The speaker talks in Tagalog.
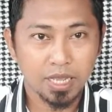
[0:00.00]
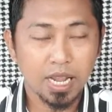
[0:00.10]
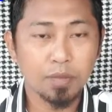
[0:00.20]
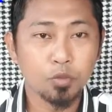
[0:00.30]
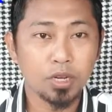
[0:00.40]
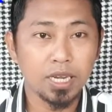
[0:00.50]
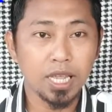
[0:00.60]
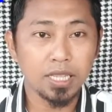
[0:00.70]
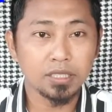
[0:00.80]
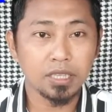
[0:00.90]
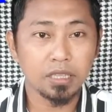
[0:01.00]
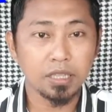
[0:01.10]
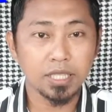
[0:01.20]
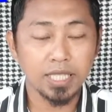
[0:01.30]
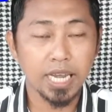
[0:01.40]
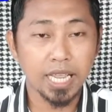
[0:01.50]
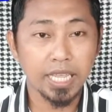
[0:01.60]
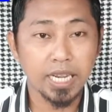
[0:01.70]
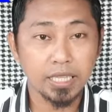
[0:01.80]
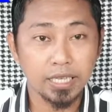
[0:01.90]
Alhamdulillah, inshallah
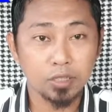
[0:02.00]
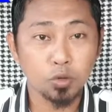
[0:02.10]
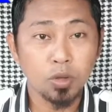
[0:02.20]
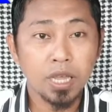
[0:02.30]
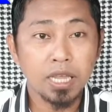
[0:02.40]
tatalakay natin ito